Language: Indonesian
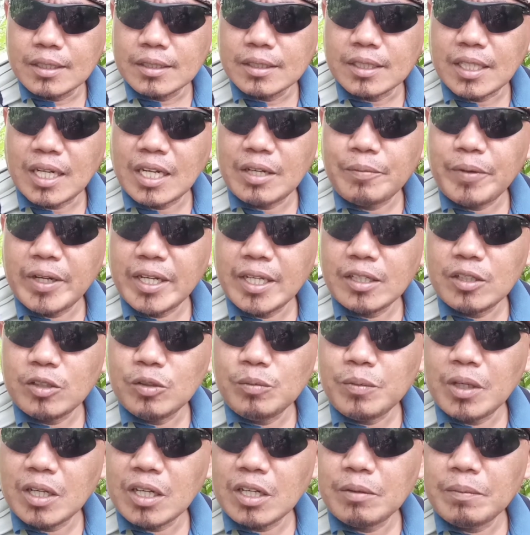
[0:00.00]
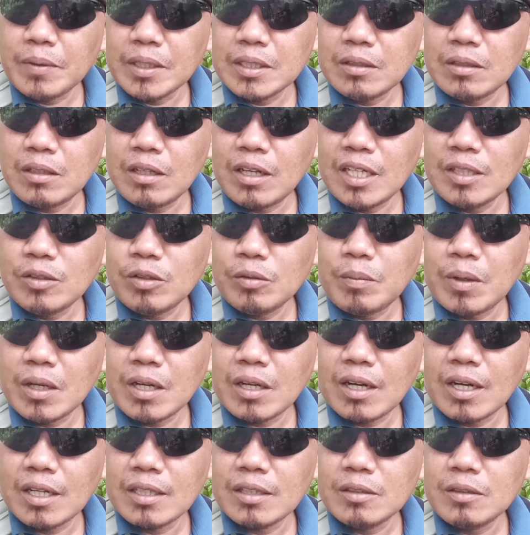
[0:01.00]
Assalamualaikum warahmatullahi
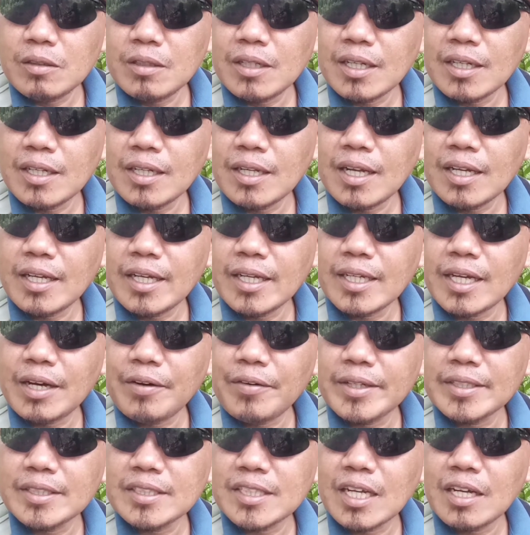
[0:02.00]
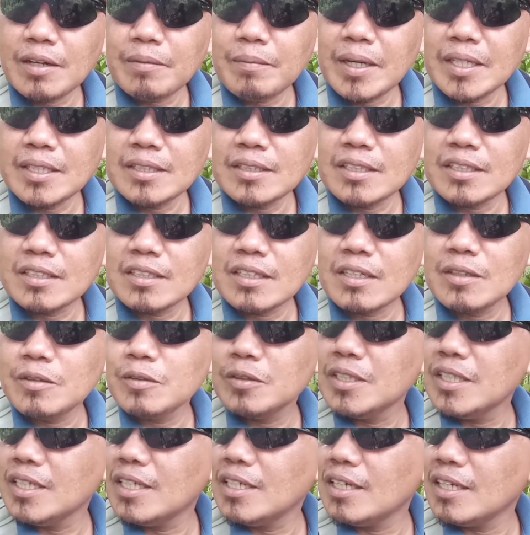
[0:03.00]
wabarakatuh Lagi-lagi kawan sahabat nih Kang
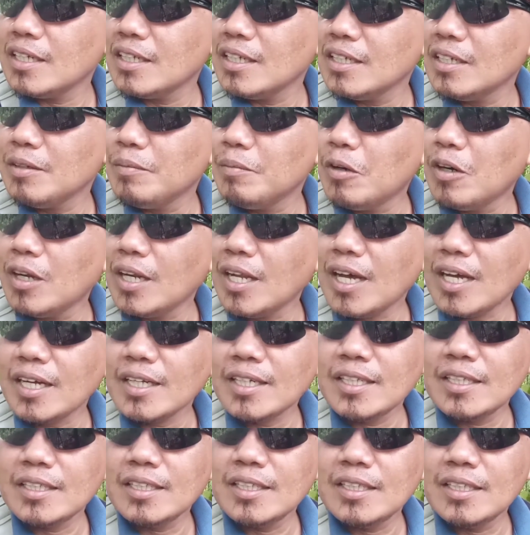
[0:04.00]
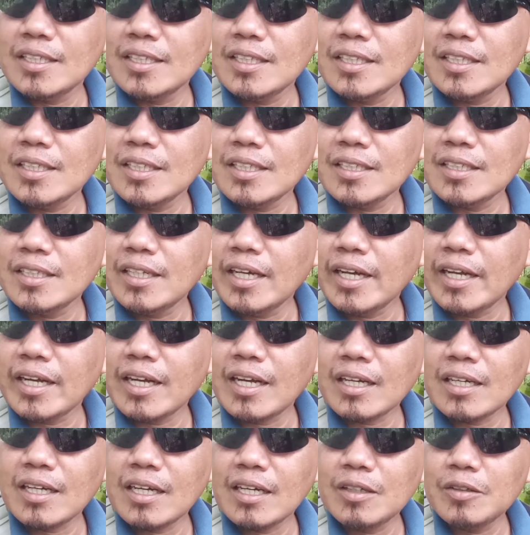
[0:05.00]
Uje lagi ngebolang nih di
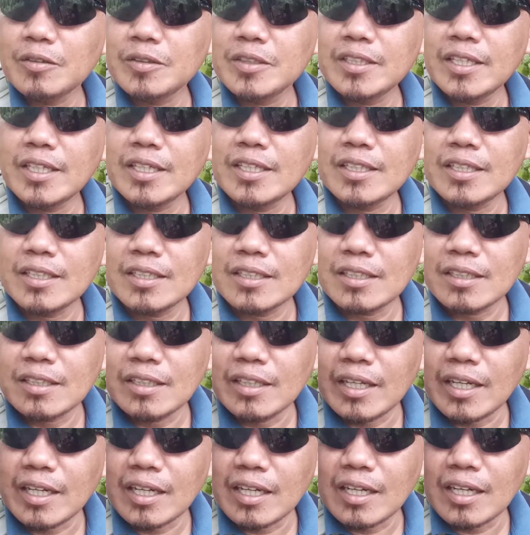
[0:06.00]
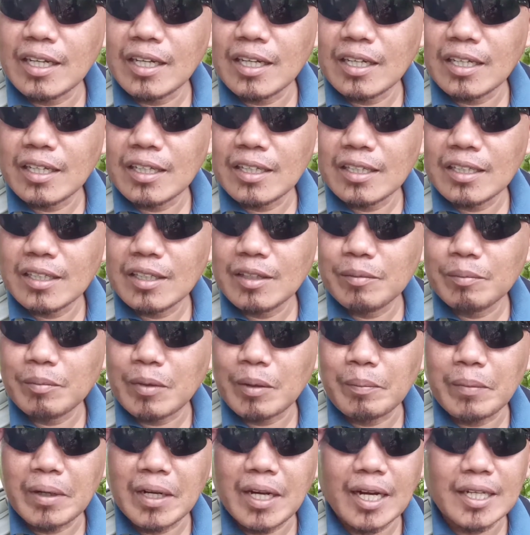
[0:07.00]
daerah Kang Uje nih Daerah
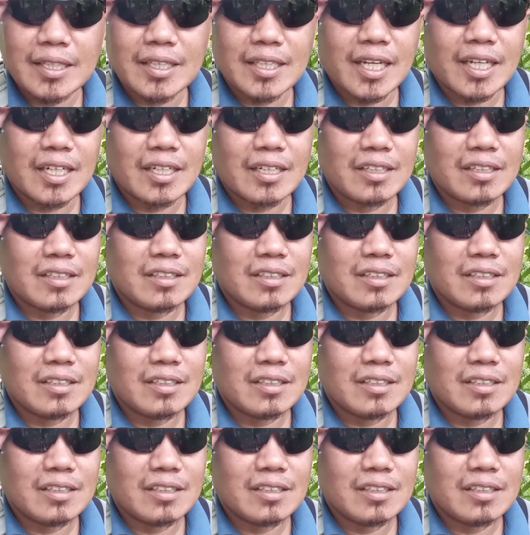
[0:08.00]
Pemegatan